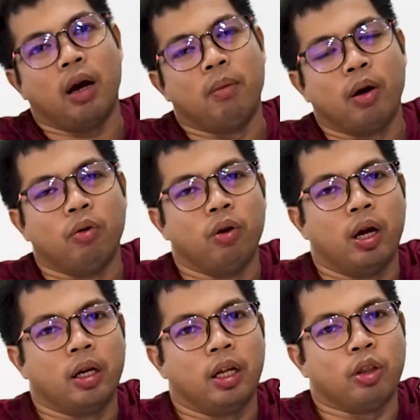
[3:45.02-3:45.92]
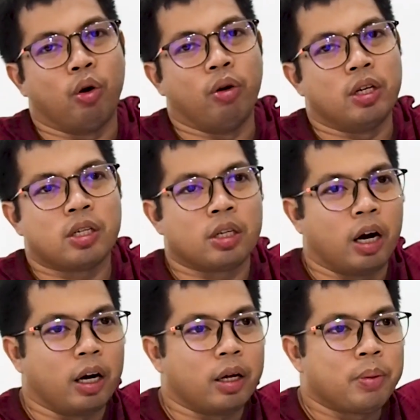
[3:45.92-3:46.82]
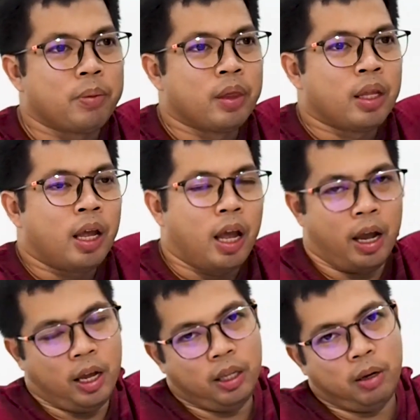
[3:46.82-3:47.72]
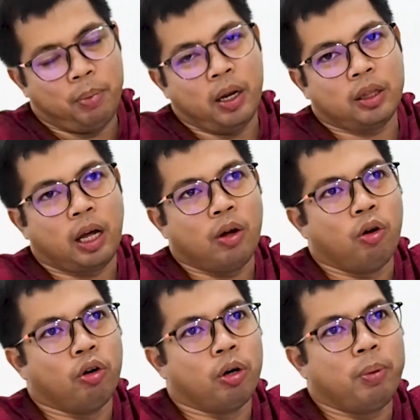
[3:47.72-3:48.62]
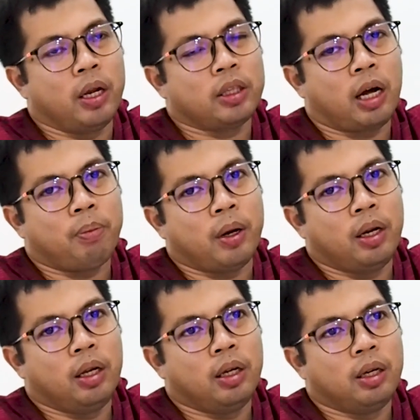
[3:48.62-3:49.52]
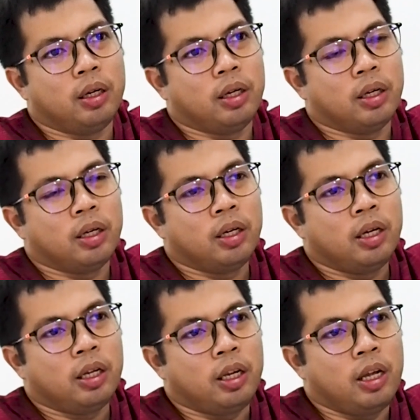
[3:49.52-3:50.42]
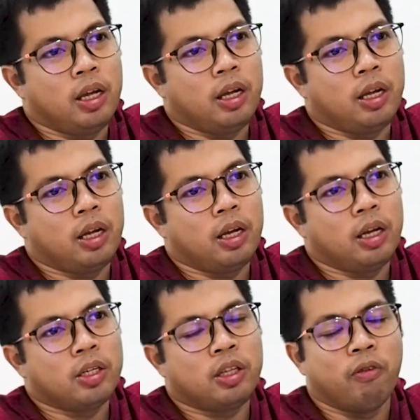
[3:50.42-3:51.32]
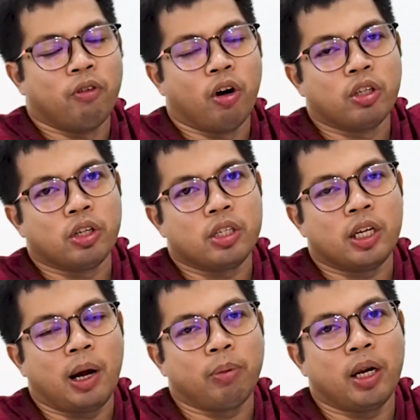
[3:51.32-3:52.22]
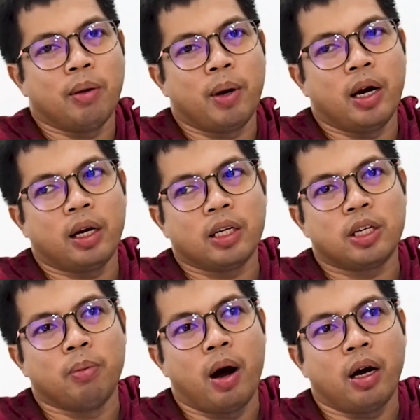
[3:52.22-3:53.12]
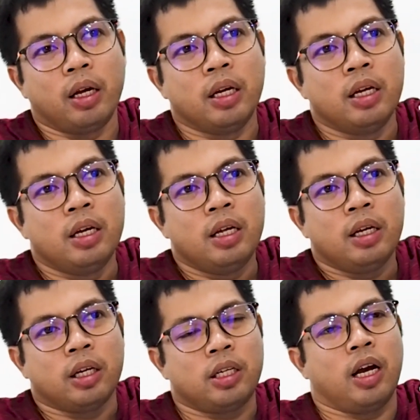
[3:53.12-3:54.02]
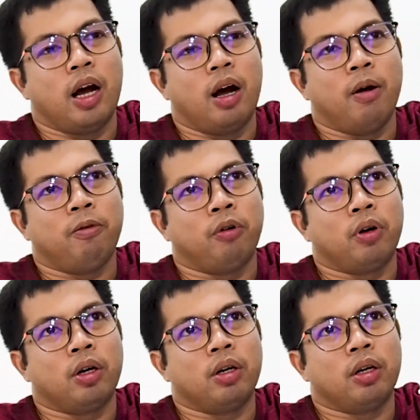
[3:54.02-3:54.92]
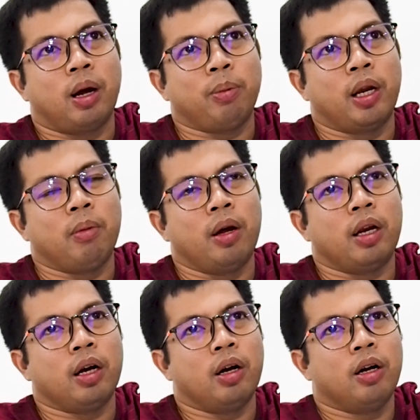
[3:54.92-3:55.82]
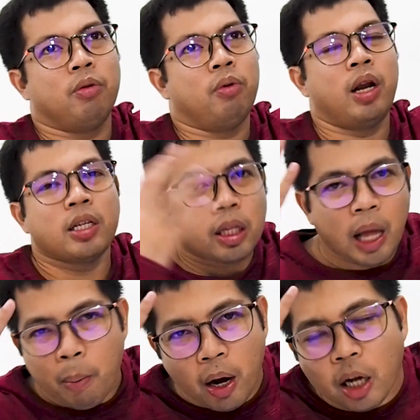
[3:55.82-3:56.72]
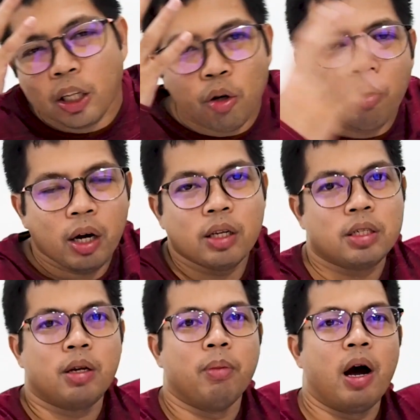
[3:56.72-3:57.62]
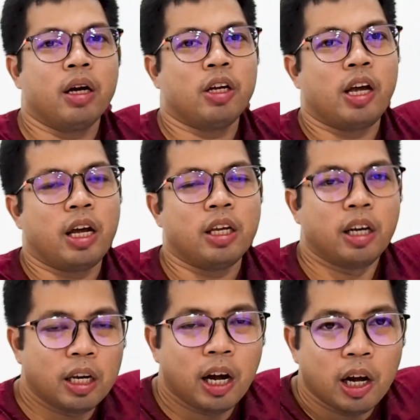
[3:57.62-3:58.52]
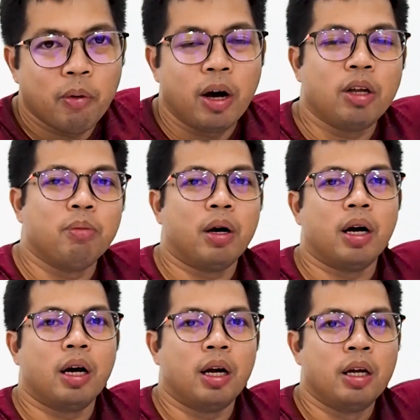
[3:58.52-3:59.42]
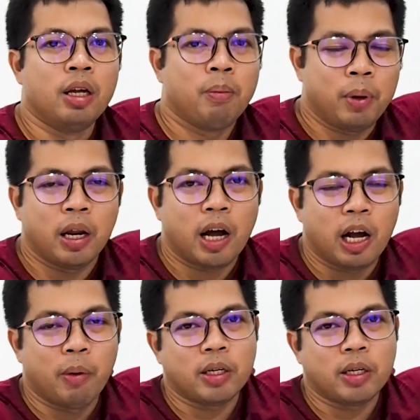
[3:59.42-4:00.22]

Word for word: ang magulang ni Tony Stark in ipinagtanggol or pinagtakpan ni ni Steve Rogers, ni Captain America, si Bucky. Kasi nga, uh, for Captain America, wala sa tamang katinuan si Bucky kaya niya ginagawa yung mga pinagagawa